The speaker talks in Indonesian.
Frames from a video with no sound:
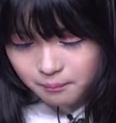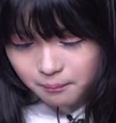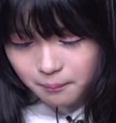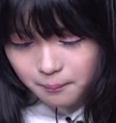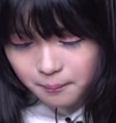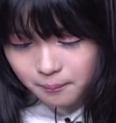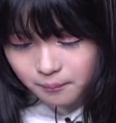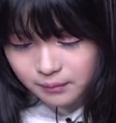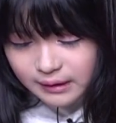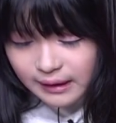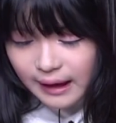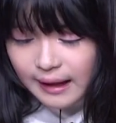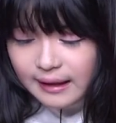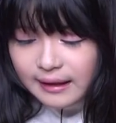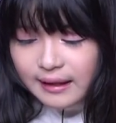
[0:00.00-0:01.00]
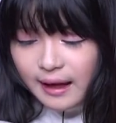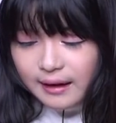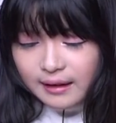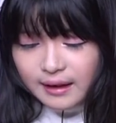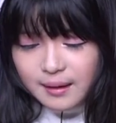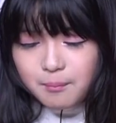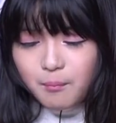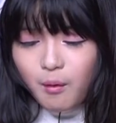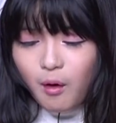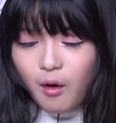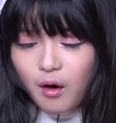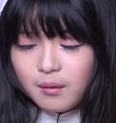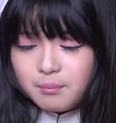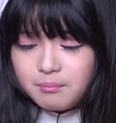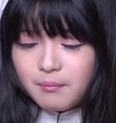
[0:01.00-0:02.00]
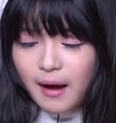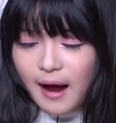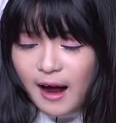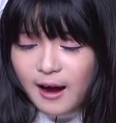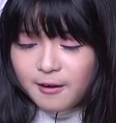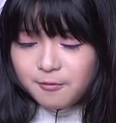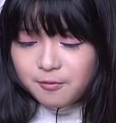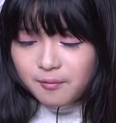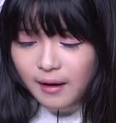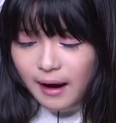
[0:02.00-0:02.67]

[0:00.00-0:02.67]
hmm, sekali lagi mohon maaf